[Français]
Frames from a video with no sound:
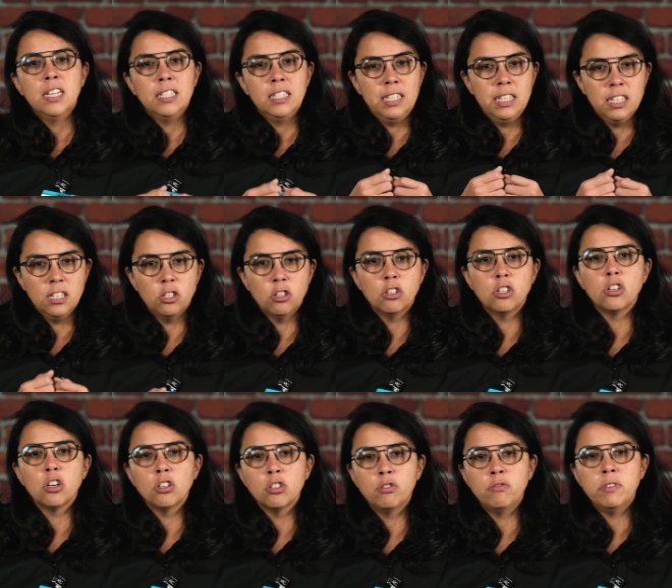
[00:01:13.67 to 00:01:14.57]
dès
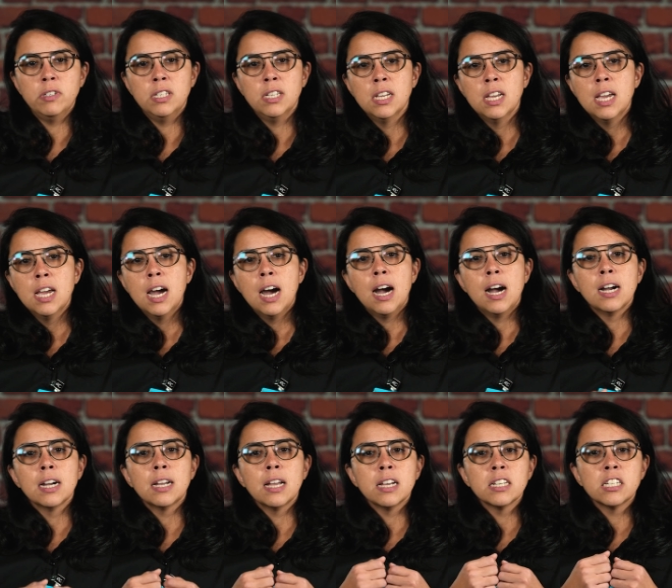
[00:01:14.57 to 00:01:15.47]
aujourd'hui,
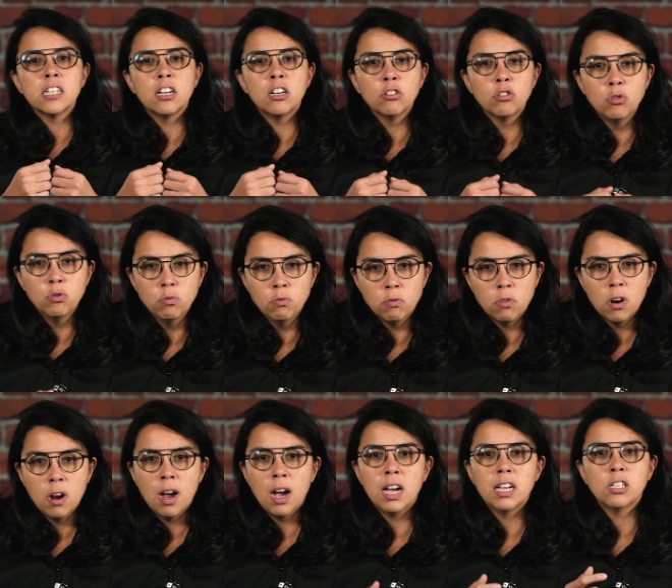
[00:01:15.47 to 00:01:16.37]
engageons-nous
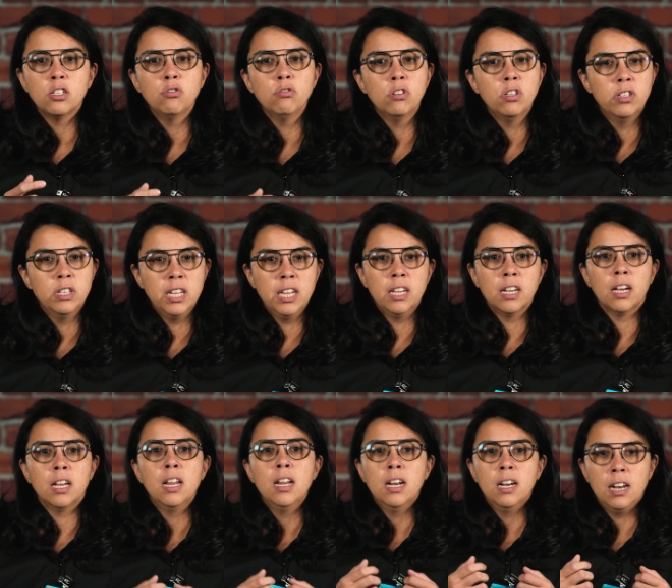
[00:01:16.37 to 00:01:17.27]
à
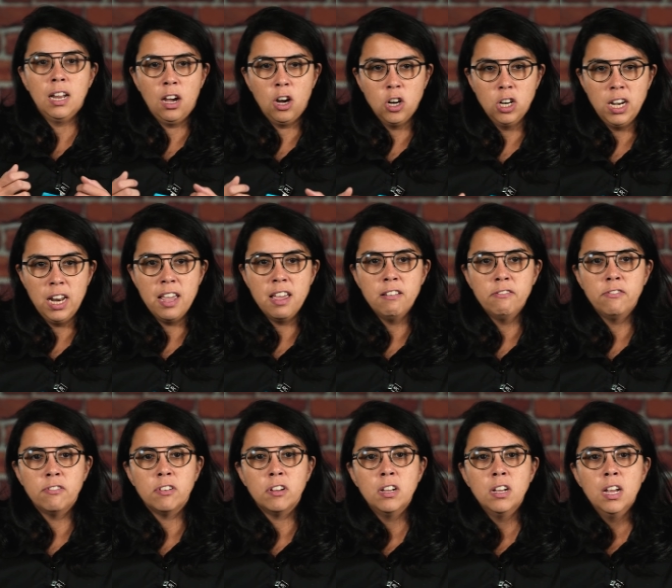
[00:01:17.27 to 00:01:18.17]
soutenir la
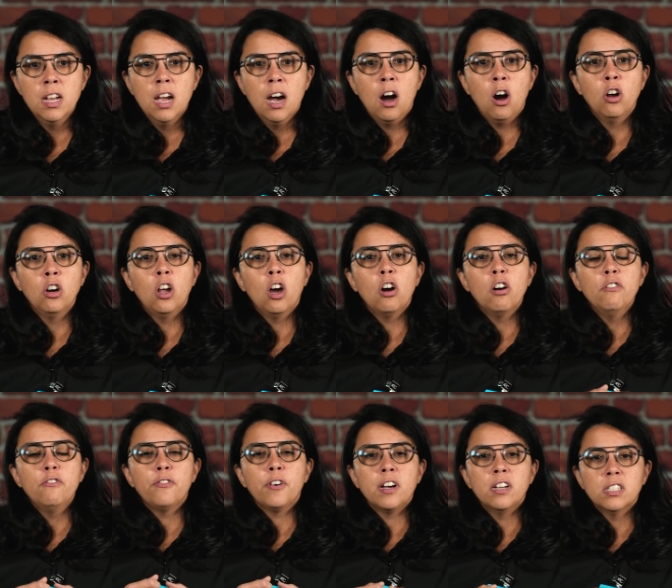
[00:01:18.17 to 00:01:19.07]
relève en leur
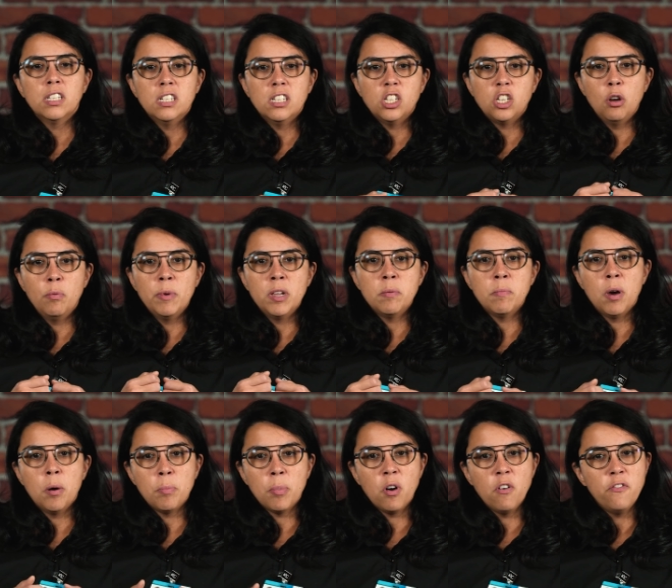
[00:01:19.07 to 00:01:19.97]
offrant des
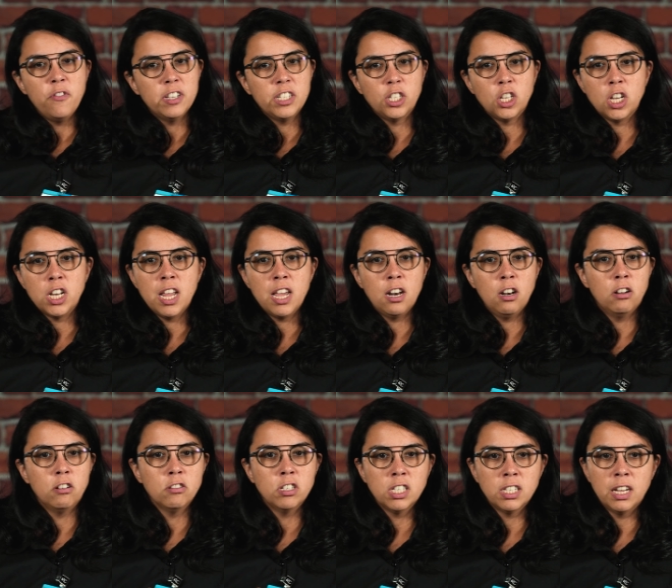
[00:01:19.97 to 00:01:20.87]
cheminements professionnels
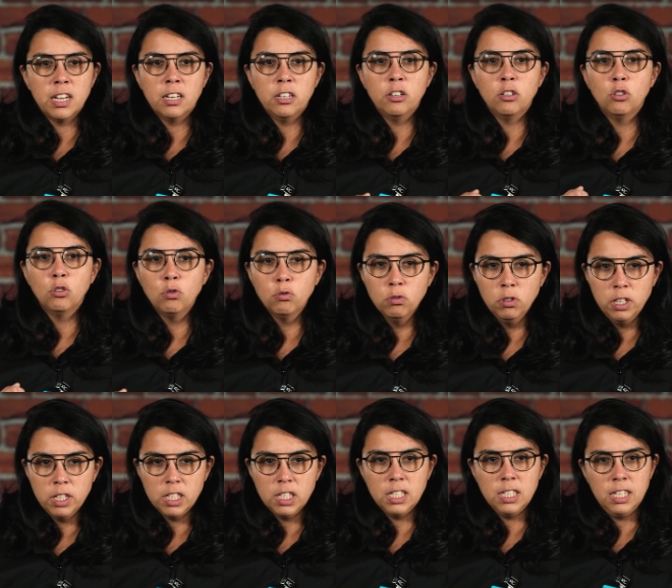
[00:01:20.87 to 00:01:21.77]
en sein de tous
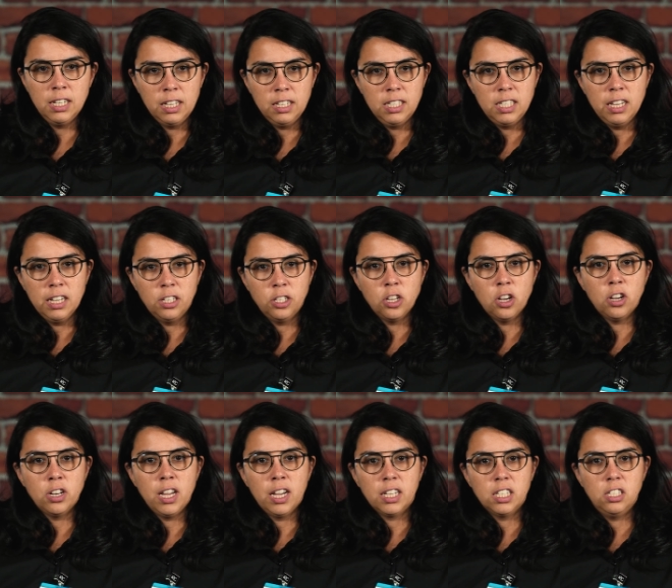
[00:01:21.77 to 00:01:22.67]
les
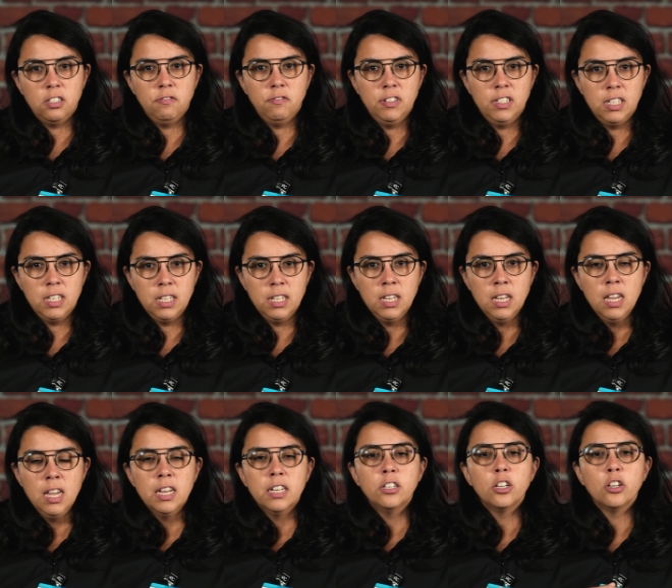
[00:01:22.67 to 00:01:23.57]
secteurs d'activité
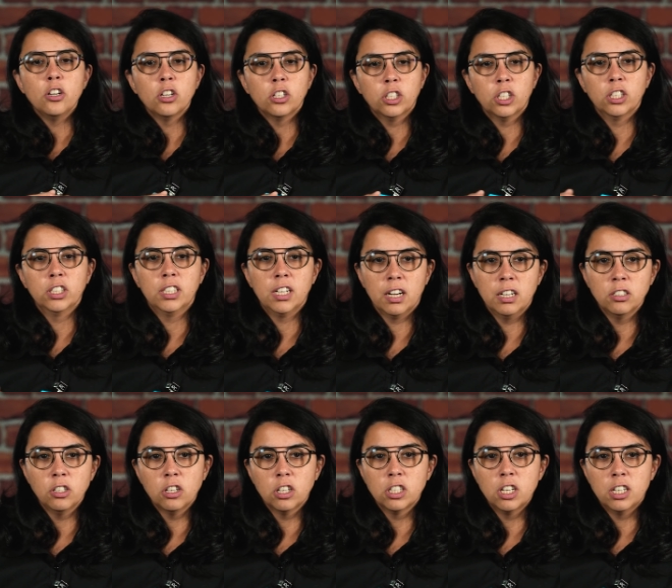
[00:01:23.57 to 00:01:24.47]
de notre
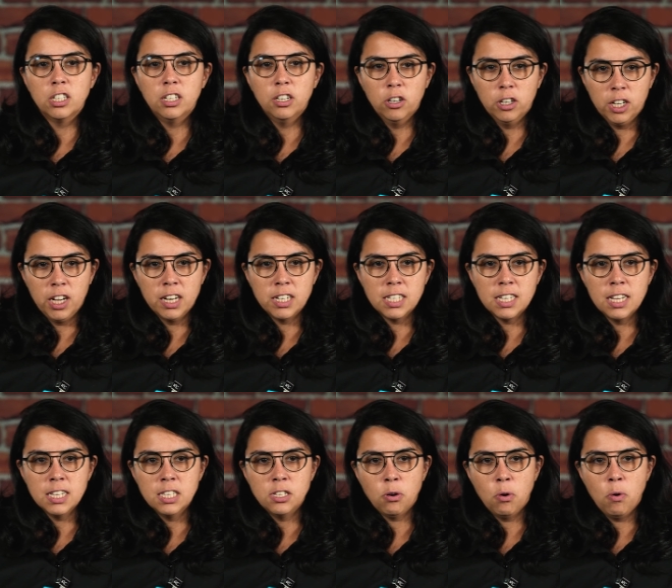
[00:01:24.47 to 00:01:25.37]
grande
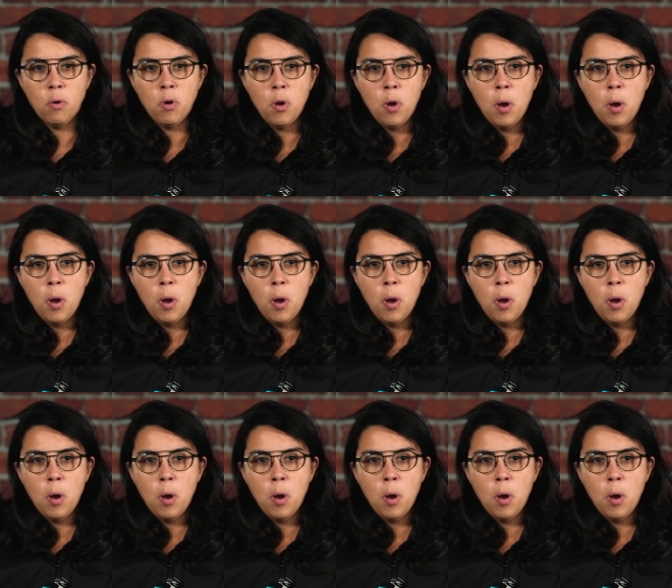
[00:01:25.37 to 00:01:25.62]
organisation.